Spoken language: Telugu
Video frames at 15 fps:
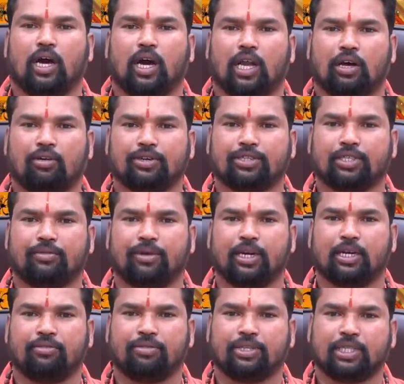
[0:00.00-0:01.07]

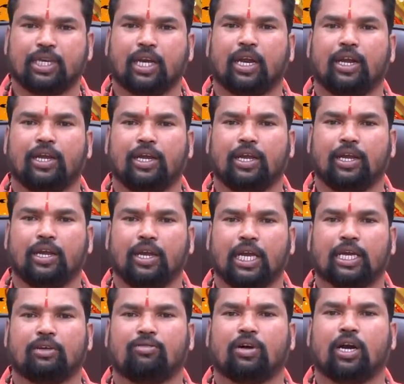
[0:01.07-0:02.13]
అనవసరమైన విషయాలని
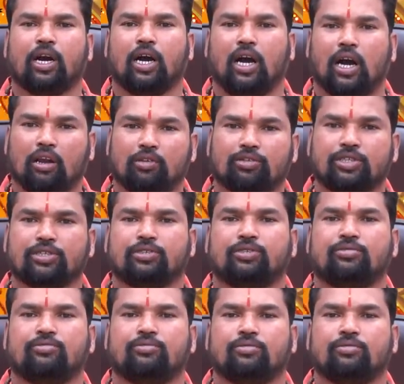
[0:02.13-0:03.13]
ఎక్కువగా ఆలోచిస్తూ